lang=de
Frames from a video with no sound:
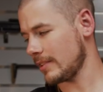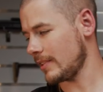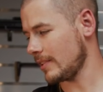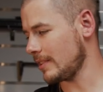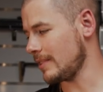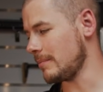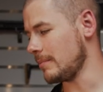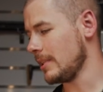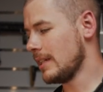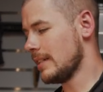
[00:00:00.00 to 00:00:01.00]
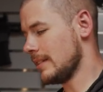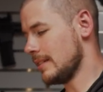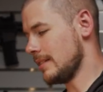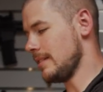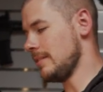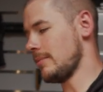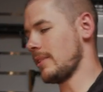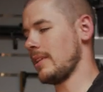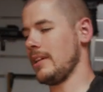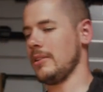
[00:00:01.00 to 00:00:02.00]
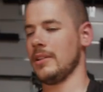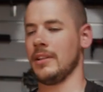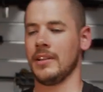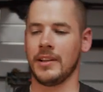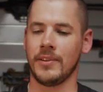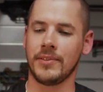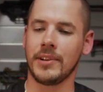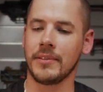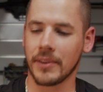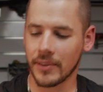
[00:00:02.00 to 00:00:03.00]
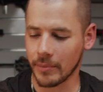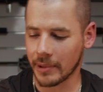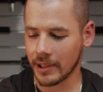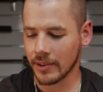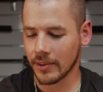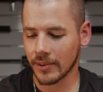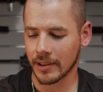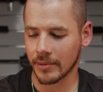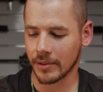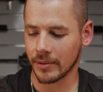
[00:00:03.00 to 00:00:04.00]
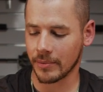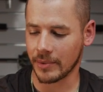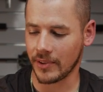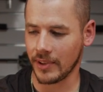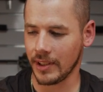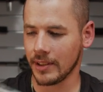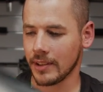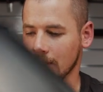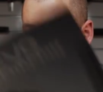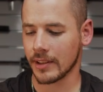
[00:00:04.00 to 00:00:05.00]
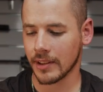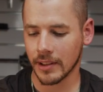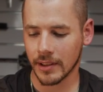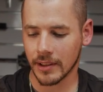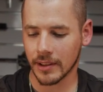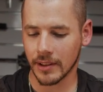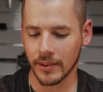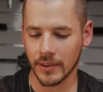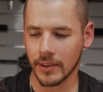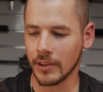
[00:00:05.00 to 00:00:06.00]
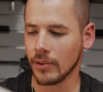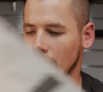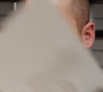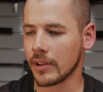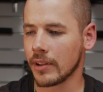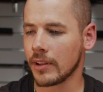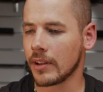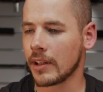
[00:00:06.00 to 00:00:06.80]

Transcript: ist ja in diesem, in diesem kleinen Heftchen, was dabei ist. Kann man auch nochmal sehen, dass es die noch in